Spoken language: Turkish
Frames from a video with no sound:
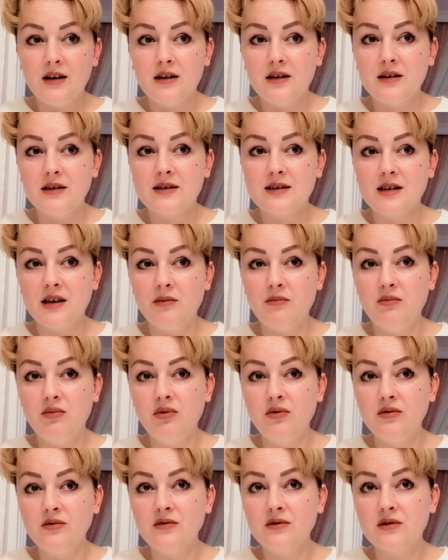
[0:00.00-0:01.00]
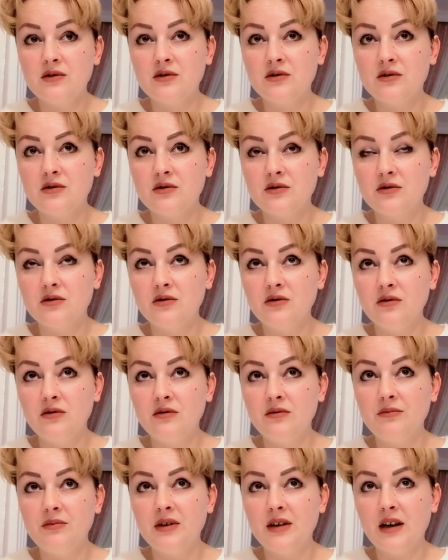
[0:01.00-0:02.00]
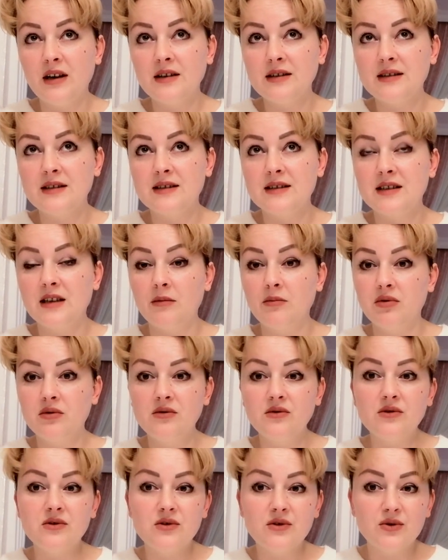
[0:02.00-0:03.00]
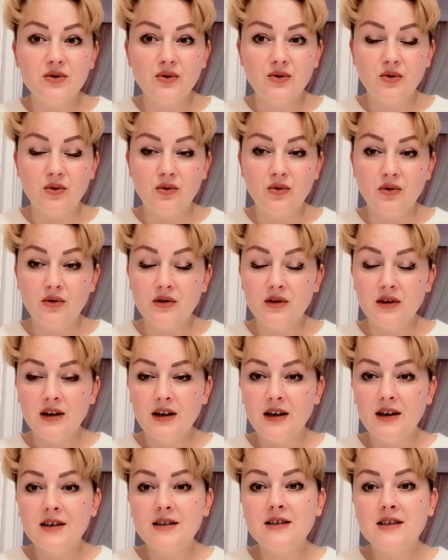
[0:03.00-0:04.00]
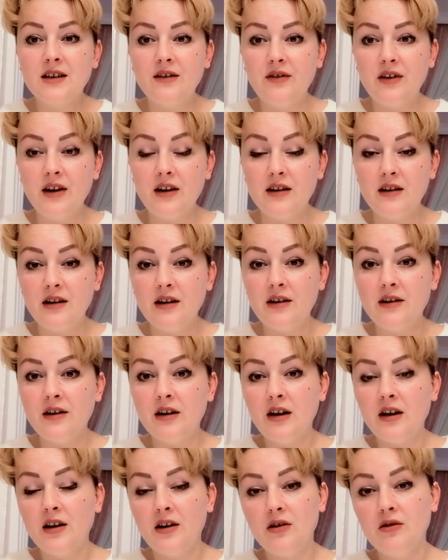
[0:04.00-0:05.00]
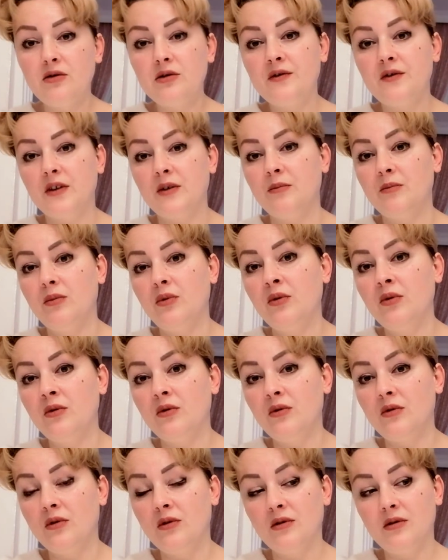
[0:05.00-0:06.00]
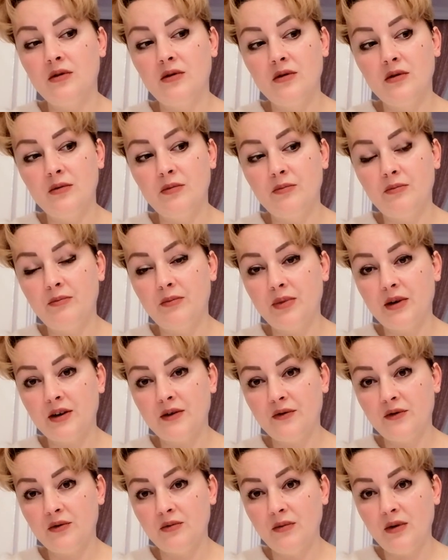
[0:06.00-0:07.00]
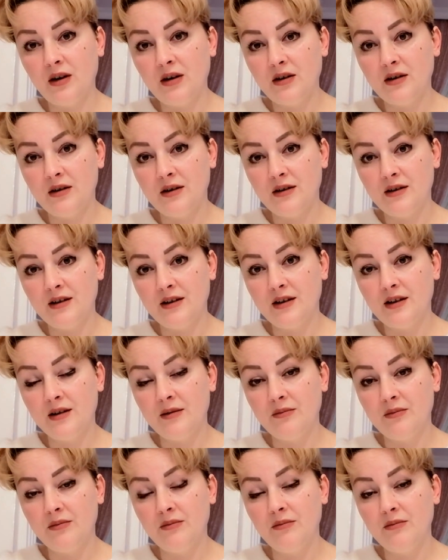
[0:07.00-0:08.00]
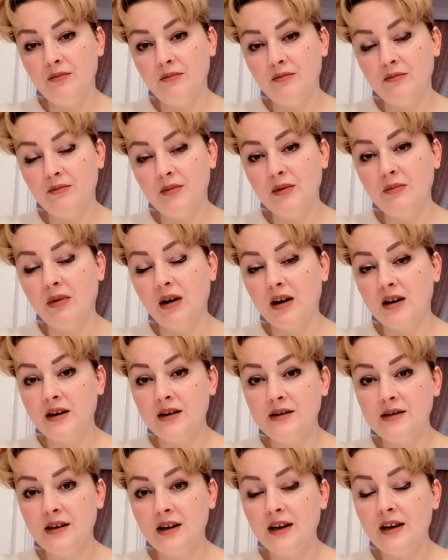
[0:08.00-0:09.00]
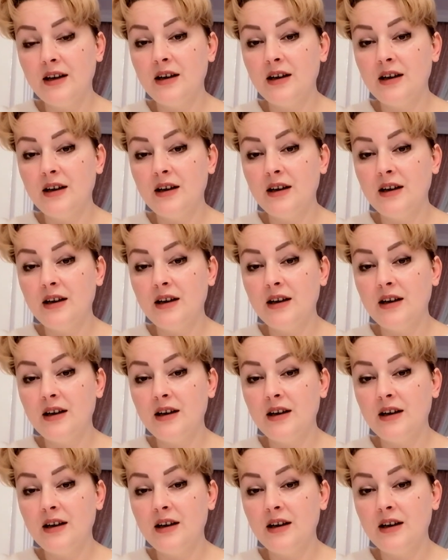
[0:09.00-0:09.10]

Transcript: e, sabun su, biraz sabun su koku sevenler lütfen bu e, parfüma e, bir bakın